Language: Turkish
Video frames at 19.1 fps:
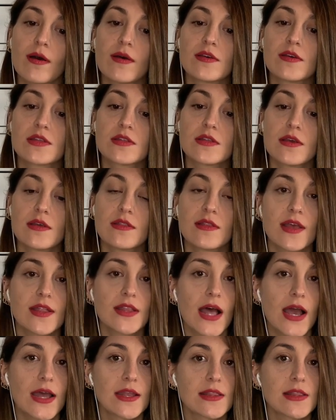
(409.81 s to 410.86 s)
İşte
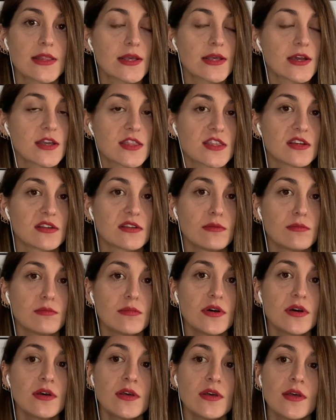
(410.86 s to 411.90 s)
deadline'ınızı kaçırdım
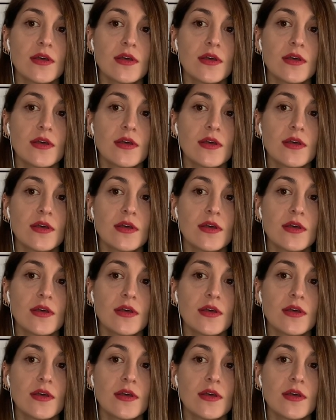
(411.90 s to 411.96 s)
mı?